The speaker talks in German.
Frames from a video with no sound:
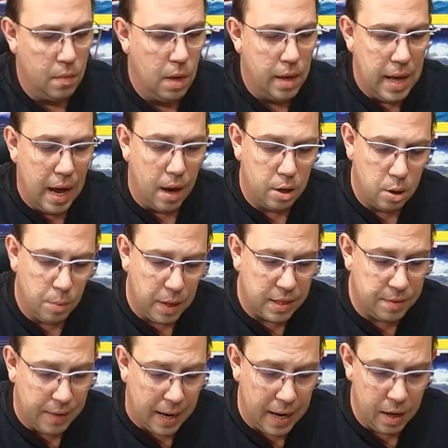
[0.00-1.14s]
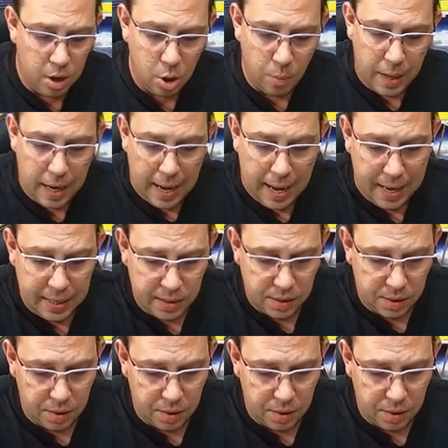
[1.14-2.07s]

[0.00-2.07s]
Ja, Nummer 2, Nummer 1,